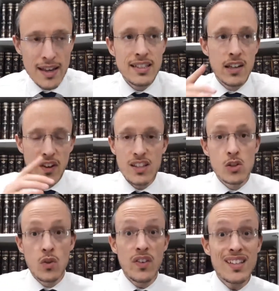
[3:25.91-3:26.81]
Ce qui va te
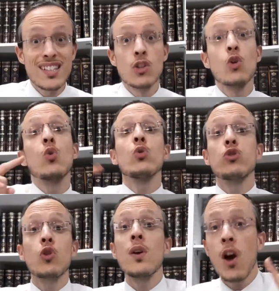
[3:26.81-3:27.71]
sauver c'est de
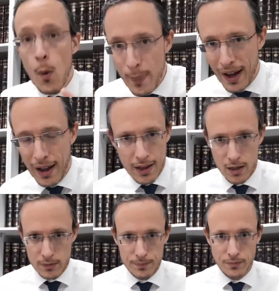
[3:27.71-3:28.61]
construire en parallèle.